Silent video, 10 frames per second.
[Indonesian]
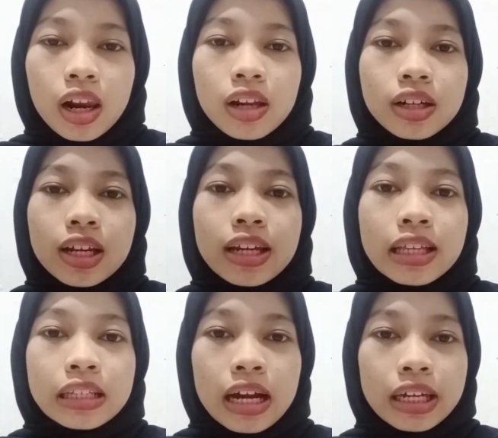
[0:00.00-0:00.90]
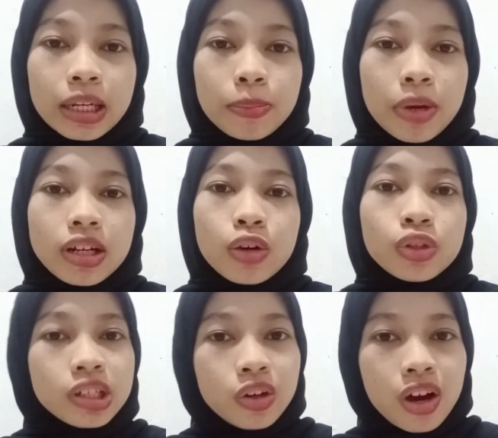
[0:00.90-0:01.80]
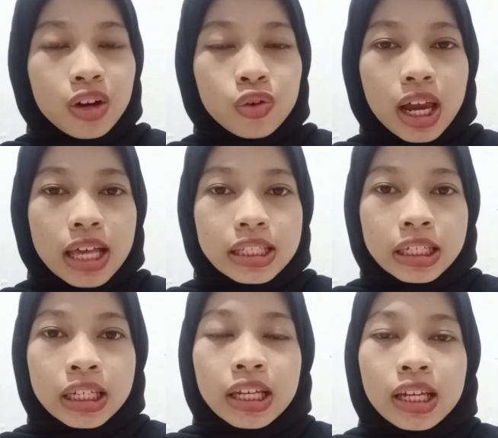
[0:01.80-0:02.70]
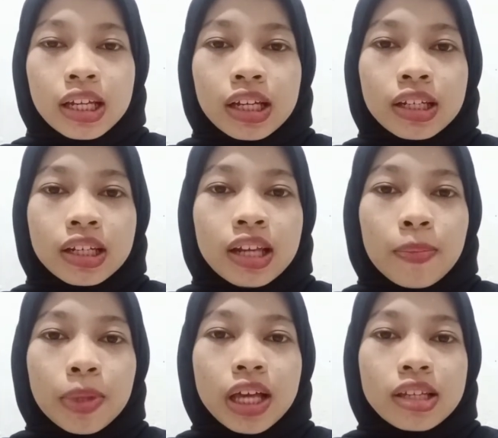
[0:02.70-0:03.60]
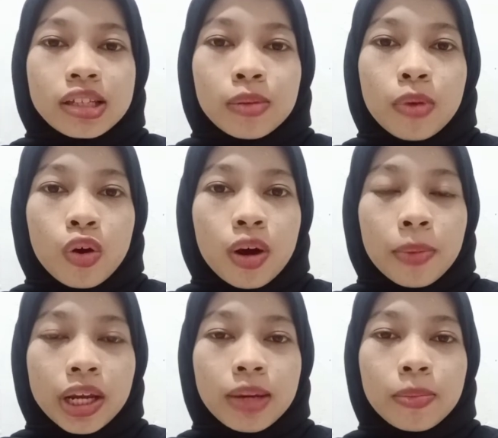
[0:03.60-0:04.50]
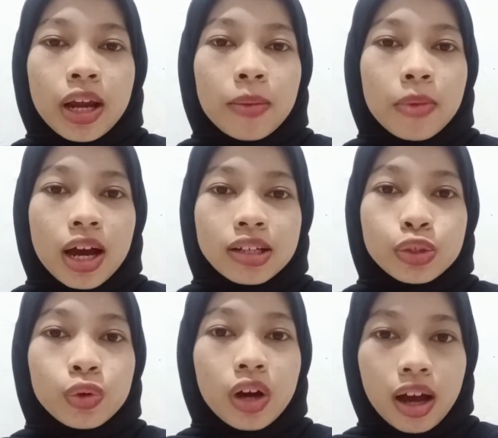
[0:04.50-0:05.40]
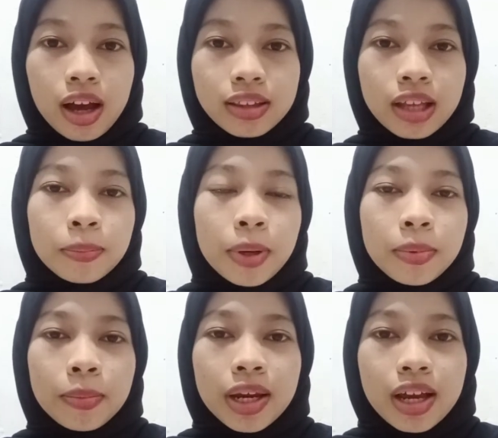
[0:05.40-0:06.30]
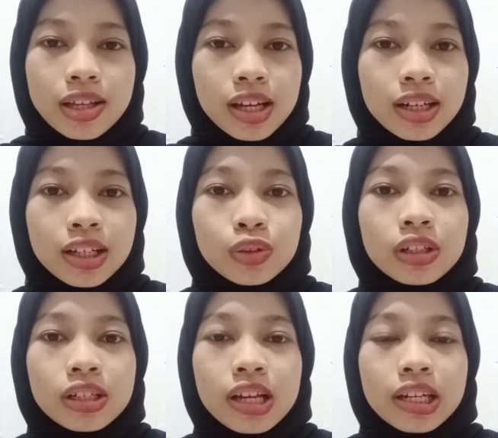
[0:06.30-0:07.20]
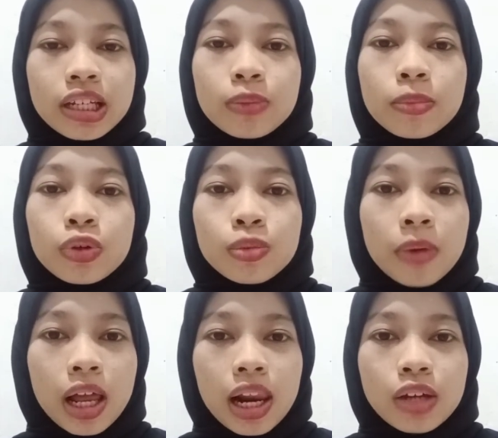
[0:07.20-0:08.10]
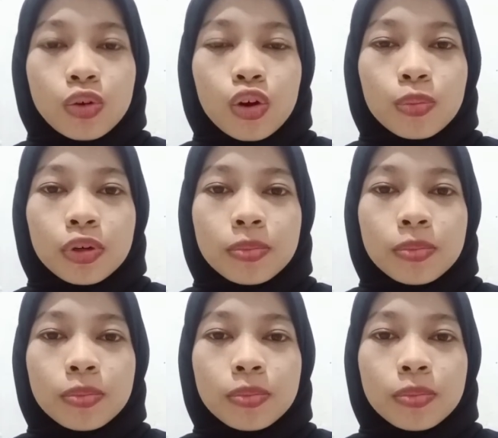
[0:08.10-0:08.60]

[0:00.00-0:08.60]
Dan yang terakhir pada uji koagulasi, didapat hasil bahwa pada penambahan cuka tanpa pemanasan itu terjadi penggumpalan walaupun masih